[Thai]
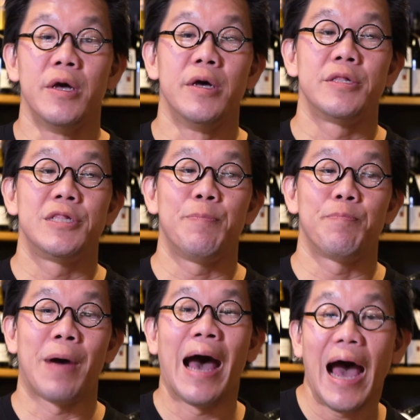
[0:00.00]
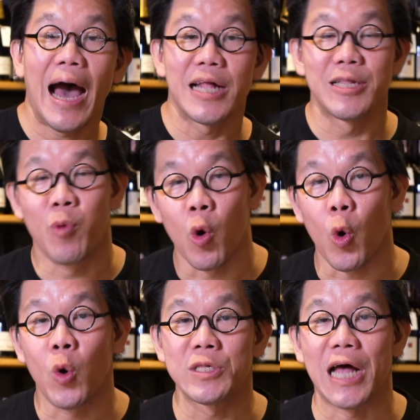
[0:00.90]

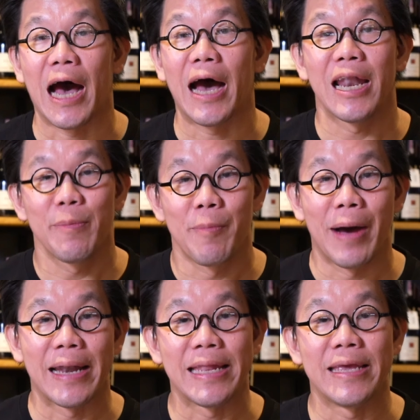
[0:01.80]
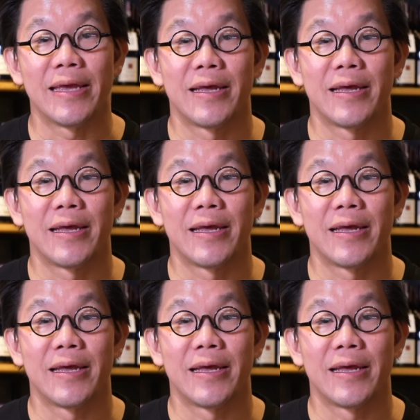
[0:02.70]
15-16 องศาอะไรประมาณนี้